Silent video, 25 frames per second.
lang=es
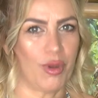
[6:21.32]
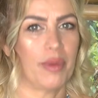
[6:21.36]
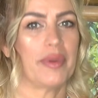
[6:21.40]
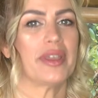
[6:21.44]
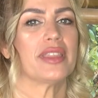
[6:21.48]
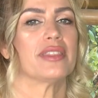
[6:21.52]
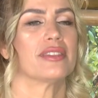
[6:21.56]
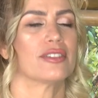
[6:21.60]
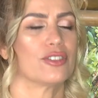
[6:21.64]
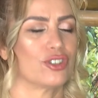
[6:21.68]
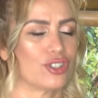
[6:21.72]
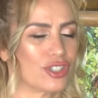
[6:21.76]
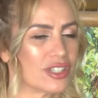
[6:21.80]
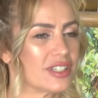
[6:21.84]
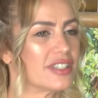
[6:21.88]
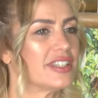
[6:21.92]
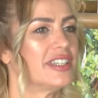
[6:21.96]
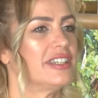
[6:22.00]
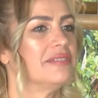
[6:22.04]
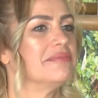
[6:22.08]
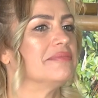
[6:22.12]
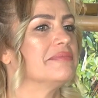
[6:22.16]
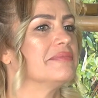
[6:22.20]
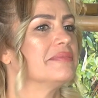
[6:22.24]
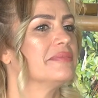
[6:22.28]
momento,
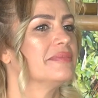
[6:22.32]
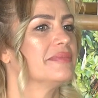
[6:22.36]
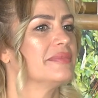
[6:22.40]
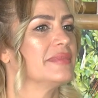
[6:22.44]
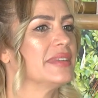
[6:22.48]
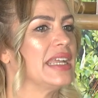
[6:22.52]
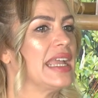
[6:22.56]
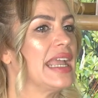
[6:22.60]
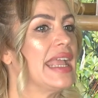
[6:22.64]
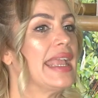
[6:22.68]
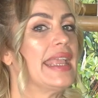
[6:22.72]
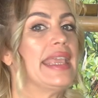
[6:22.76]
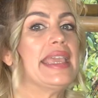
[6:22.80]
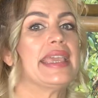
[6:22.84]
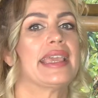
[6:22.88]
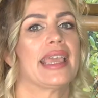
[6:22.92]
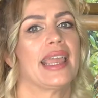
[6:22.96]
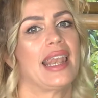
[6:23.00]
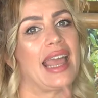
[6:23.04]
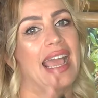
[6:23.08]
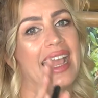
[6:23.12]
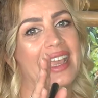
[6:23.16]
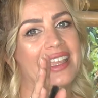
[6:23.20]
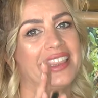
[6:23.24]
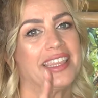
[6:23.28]
sí. Vale. Y
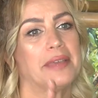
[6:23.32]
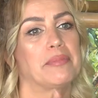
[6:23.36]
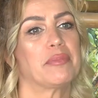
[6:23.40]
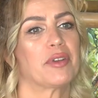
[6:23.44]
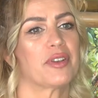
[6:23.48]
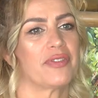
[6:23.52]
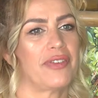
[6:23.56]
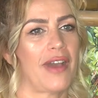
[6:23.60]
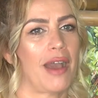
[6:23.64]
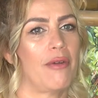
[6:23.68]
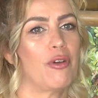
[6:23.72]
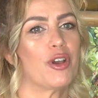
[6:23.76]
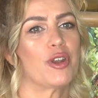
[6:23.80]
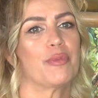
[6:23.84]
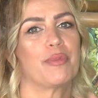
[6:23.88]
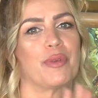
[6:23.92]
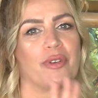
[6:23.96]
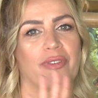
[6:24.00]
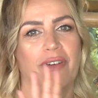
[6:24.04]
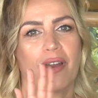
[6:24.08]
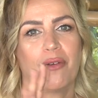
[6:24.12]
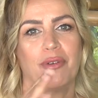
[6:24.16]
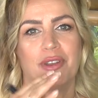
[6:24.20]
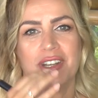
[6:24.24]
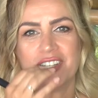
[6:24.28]
que la gente, por favor,
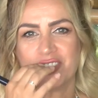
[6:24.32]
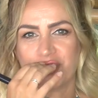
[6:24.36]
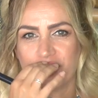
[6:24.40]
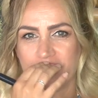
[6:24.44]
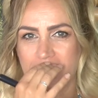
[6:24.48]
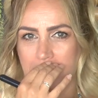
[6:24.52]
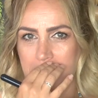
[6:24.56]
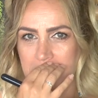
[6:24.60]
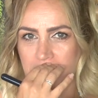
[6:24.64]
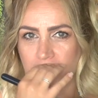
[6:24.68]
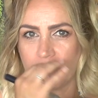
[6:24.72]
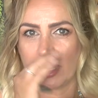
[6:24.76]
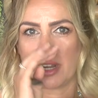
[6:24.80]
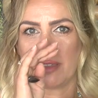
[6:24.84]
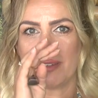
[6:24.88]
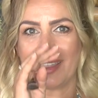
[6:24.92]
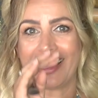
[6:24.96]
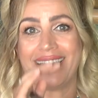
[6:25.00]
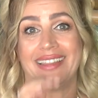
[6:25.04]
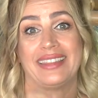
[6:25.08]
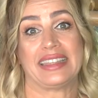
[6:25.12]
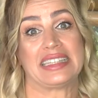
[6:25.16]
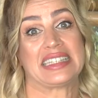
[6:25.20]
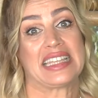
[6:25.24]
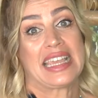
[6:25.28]
por favor, estos avisos
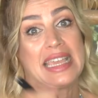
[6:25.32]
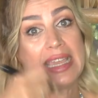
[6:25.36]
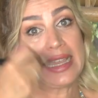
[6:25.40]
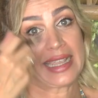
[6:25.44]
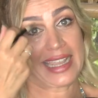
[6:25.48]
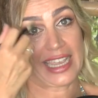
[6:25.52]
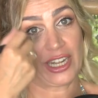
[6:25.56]
navegantes,